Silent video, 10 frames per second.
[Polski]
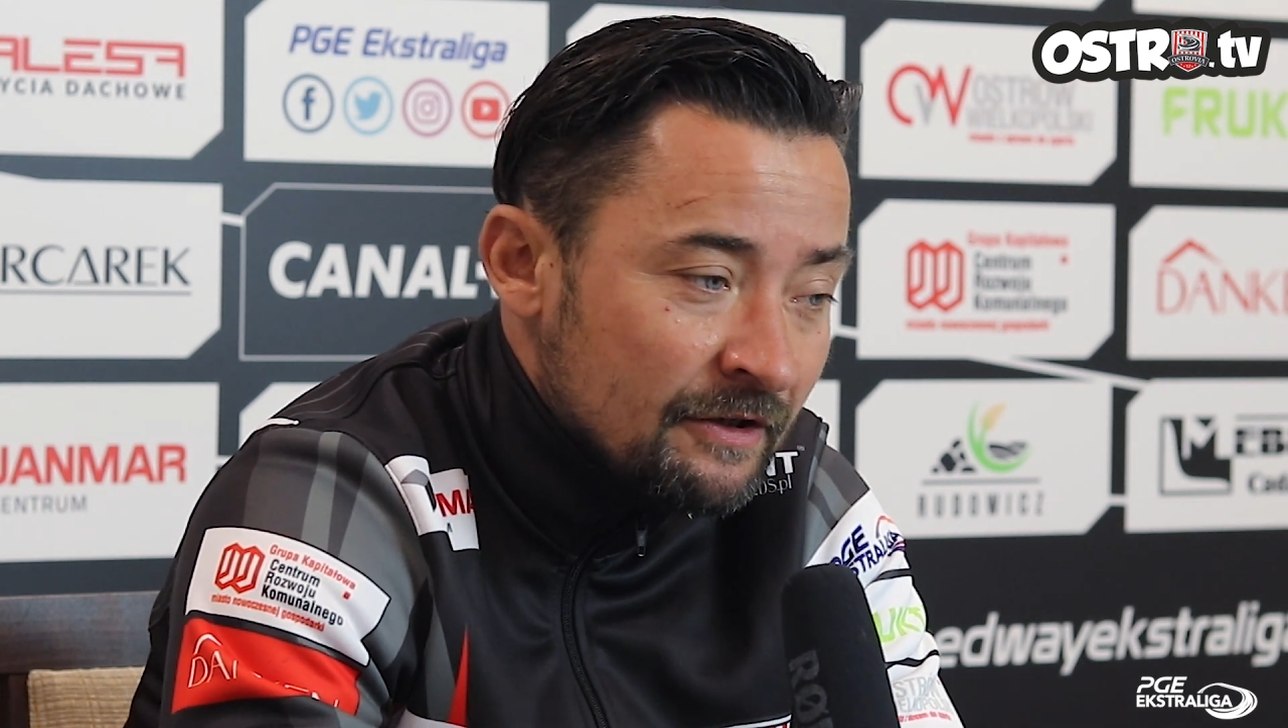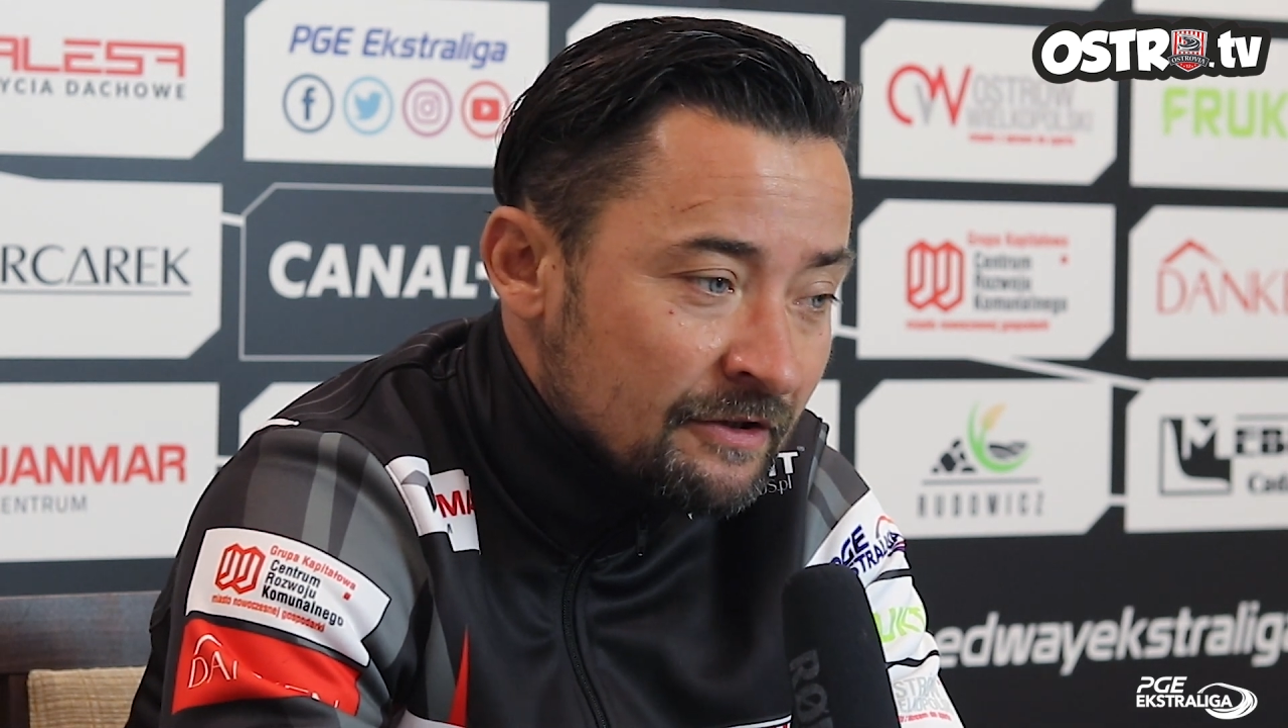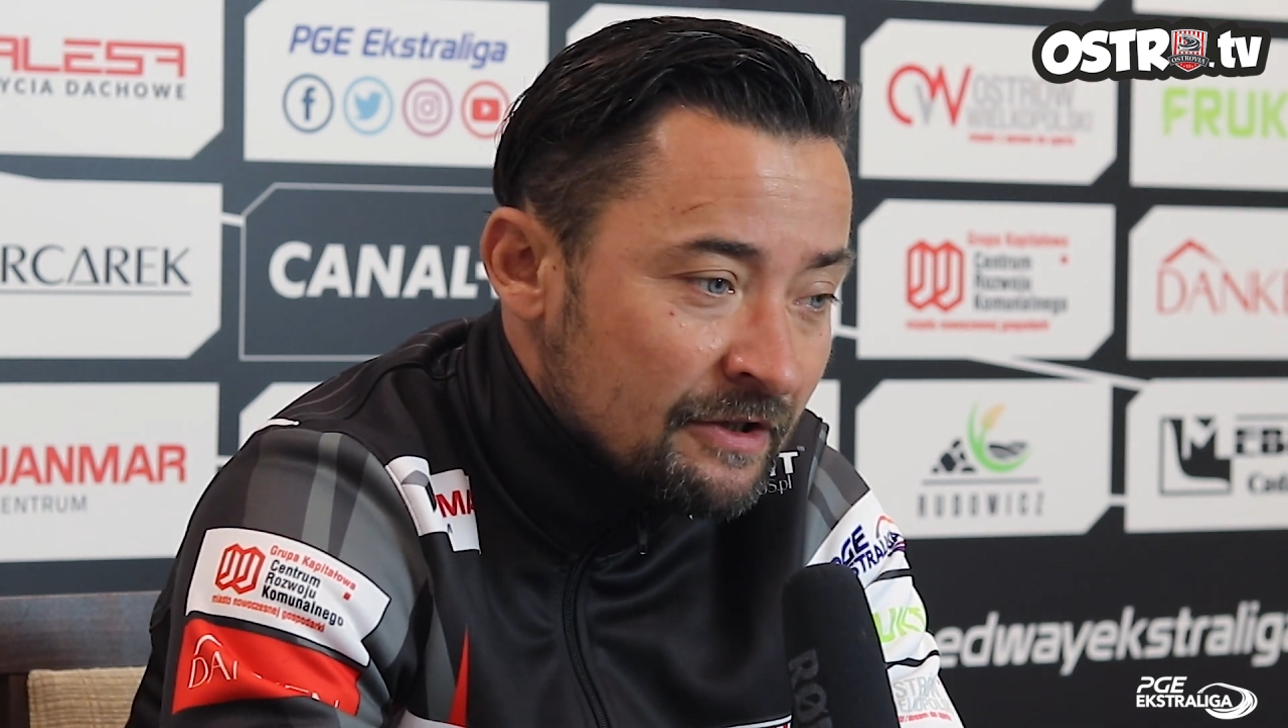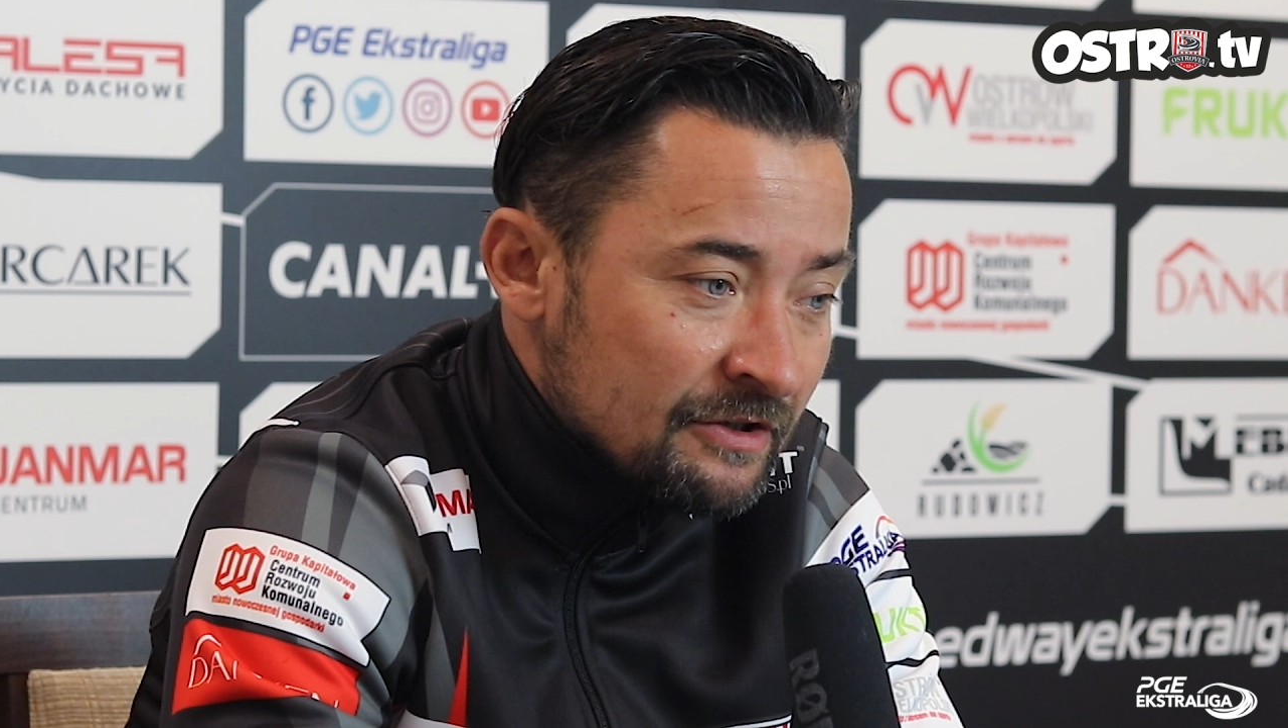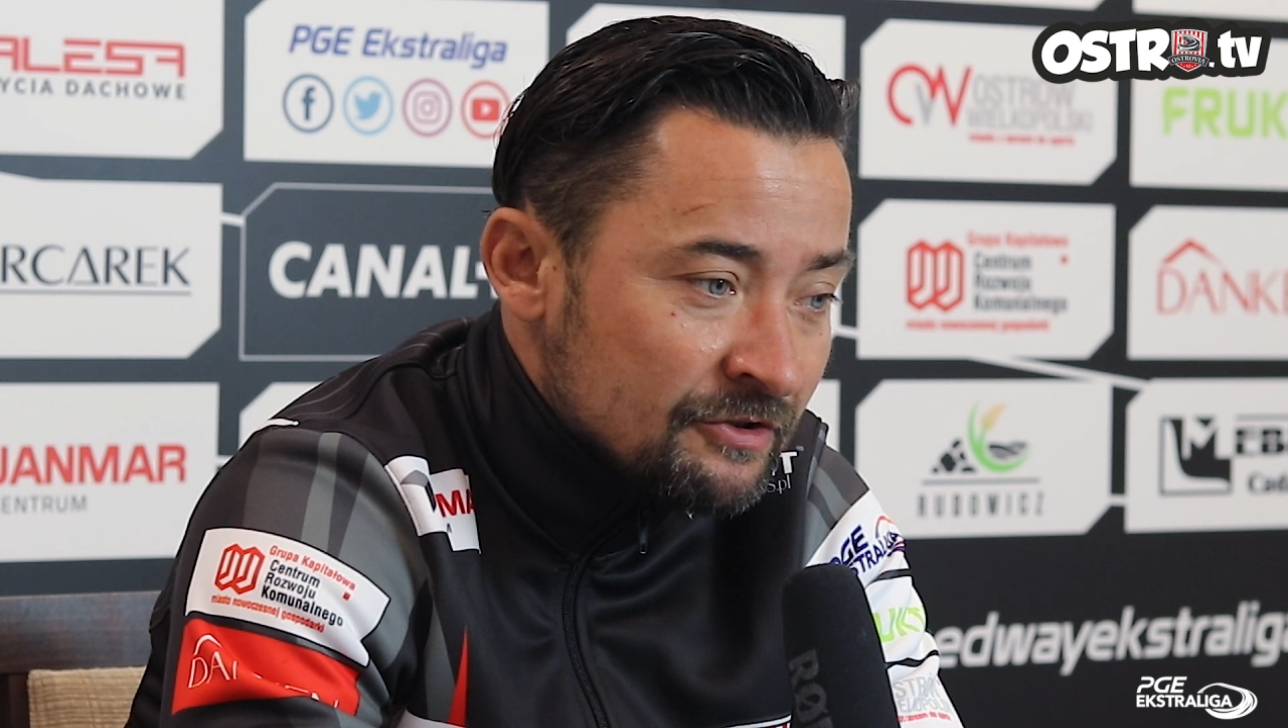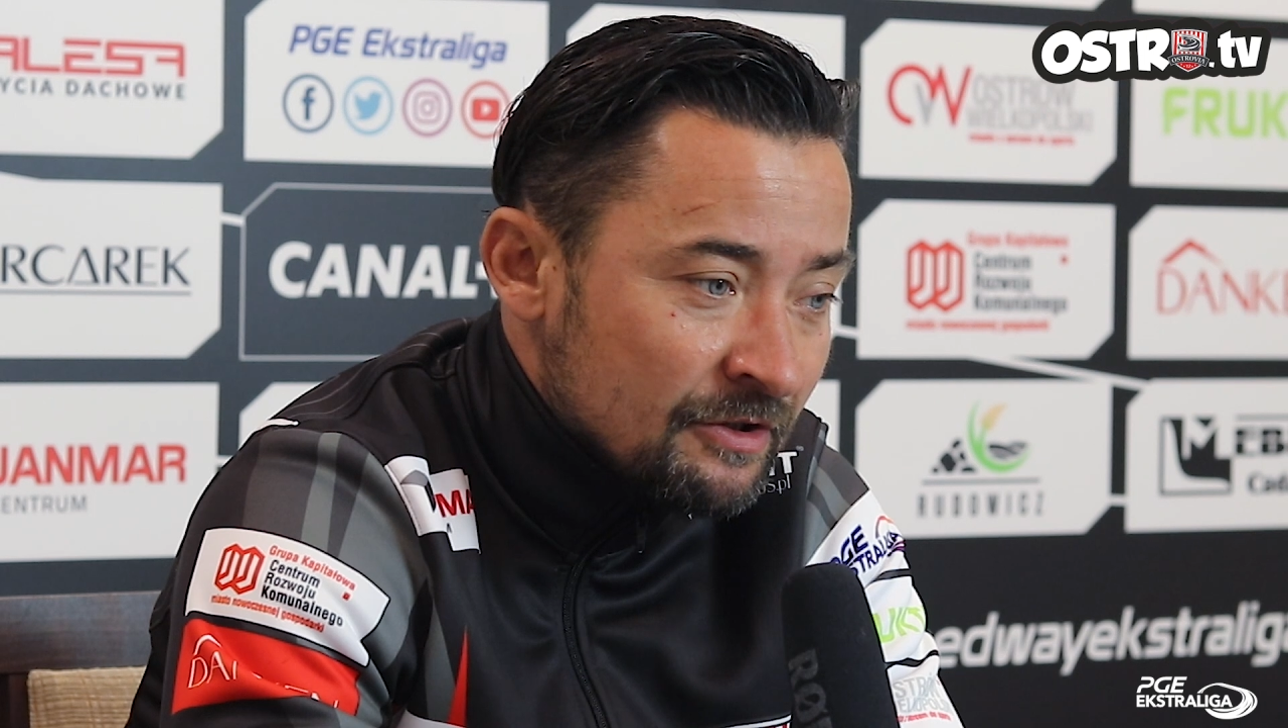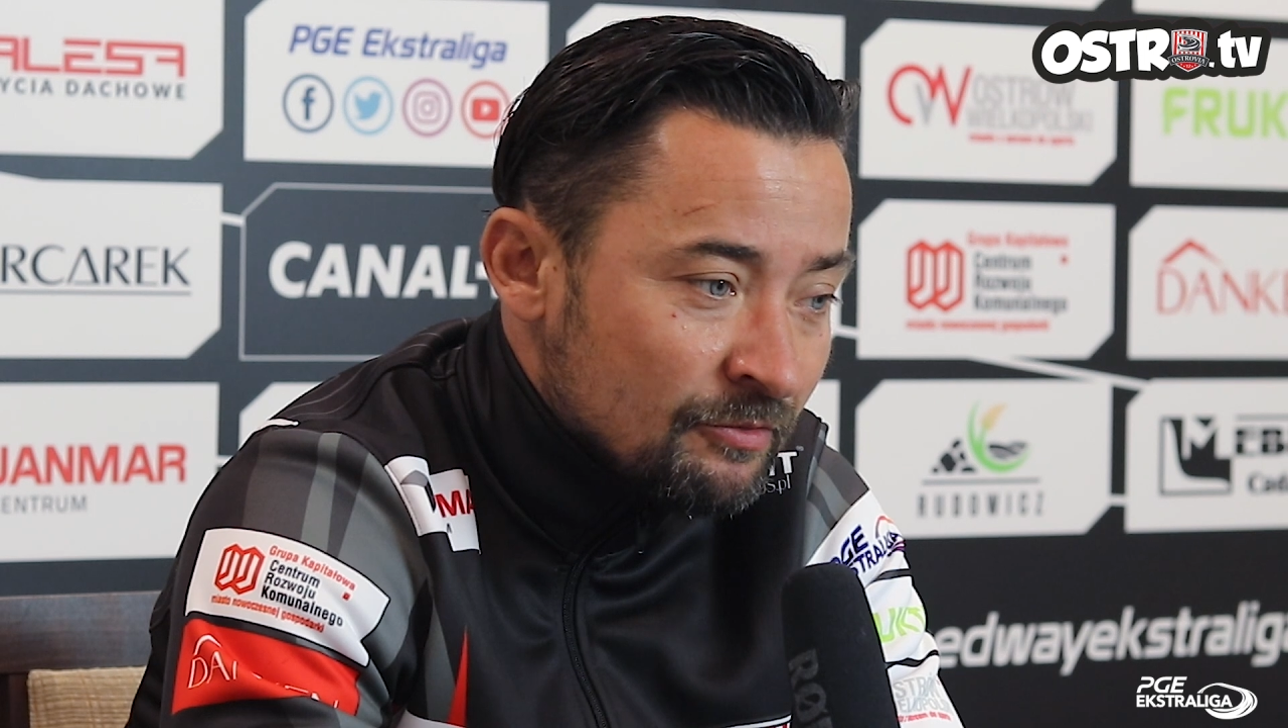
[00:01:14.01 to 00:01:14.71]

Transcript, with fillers: i traci te